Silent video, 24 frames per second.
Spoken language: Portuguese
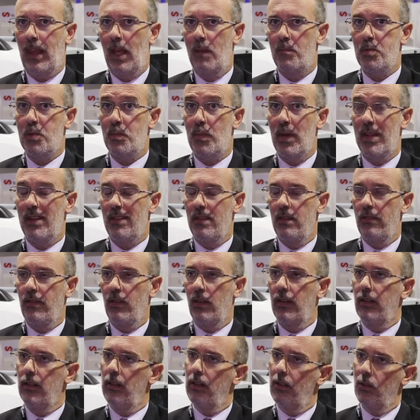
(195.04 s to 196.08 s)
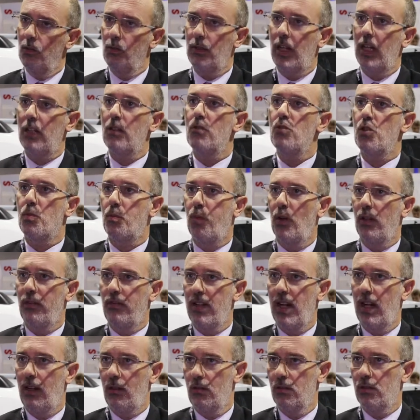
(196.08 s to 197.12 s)
a perspectiva do que é que nos pode
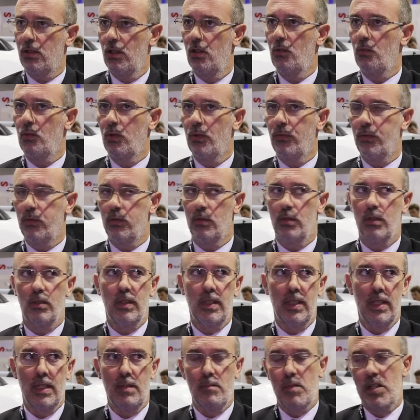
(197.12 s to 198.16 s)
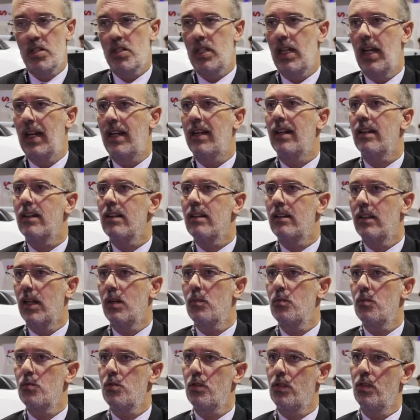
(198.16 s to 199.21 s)
vir a acontecer no futuro. Mas
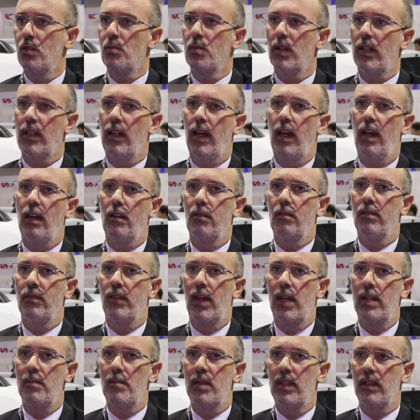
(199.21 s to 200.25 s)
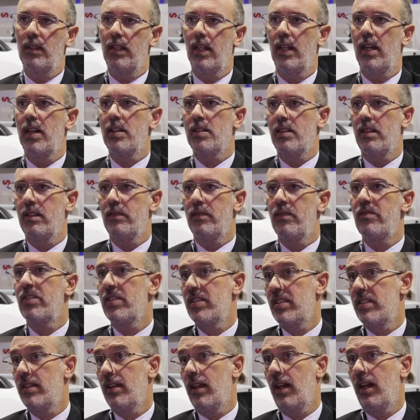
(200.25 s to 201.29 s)
acreditamos que o mercado vai manter esta
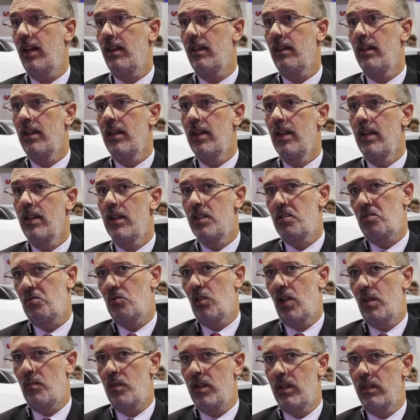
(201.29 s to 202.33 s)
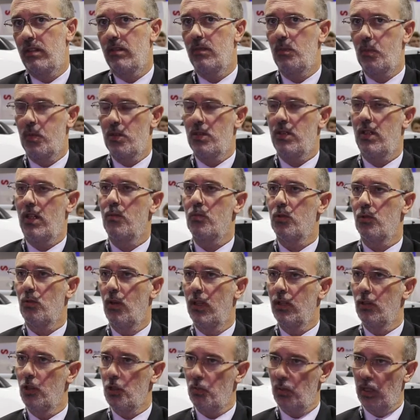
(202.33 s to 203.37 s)
vivacidade e seguramente depois teremos
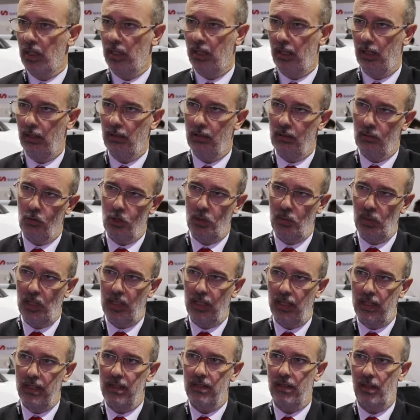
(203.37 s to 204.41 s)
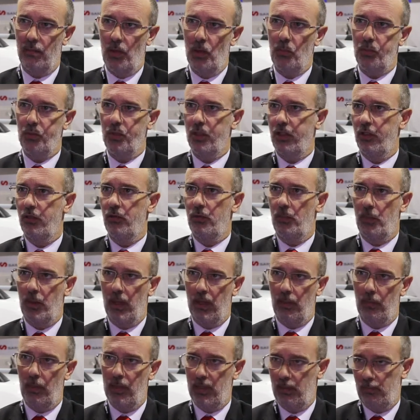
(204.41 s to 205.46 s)
um ano 2015 também positivo
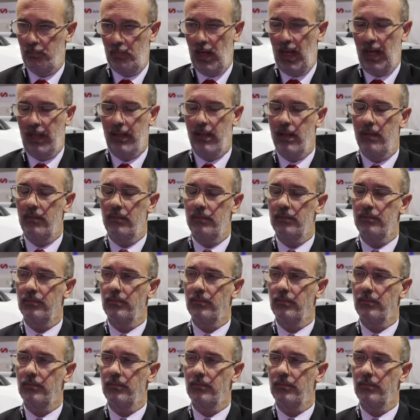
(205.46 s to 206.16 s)
para, para a AD.